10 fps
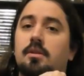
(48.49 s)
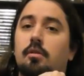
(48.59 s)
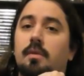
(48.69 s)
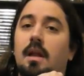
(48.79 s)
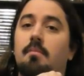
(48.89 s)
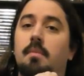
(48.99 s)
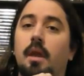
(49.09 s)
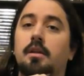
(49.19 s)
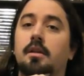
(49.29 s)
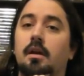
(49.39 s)
désormais la
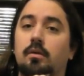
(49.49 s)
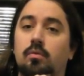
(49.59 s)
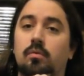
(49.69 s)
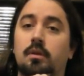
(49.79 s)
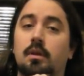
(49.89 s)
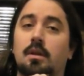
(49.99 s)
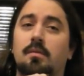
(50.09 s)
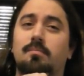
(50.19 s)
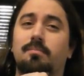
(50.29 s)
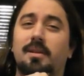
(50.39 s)
mère des dragons
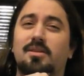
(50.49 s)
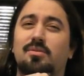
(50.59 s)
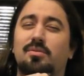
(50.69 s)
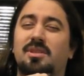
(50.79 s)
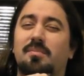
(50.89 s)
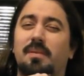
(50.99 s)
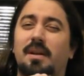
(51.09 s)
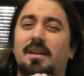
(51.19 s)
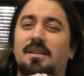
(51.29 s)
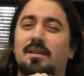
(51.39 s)
parce que je sais
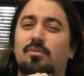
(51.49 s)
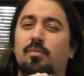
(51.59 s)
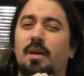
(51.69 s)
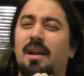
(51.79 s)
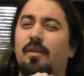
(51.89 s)
pas exactement.